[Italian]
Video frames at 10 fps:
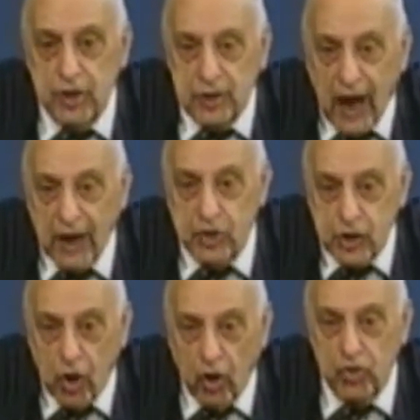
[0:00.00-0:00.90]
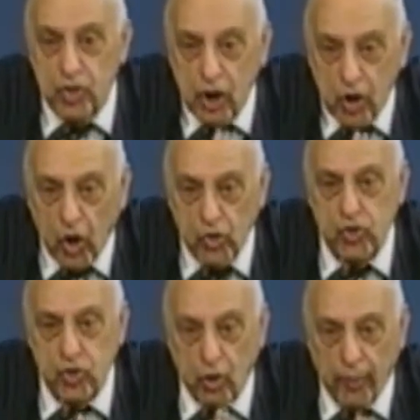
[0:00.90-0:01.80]
dacci oggi il
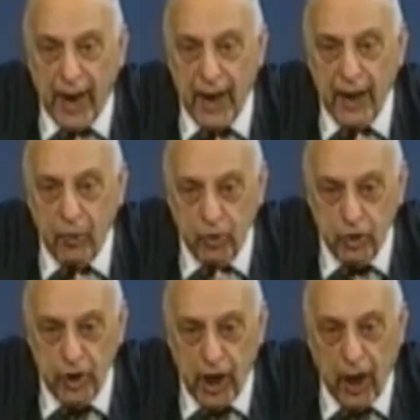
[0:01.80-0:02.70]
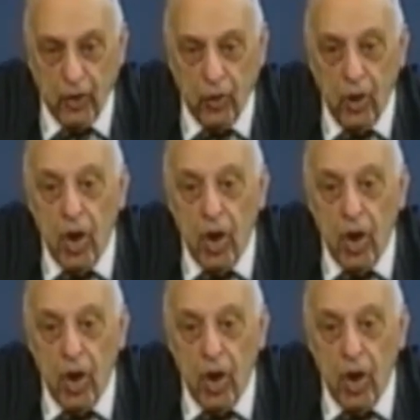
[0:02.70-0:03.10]
nostro pane quotidiano.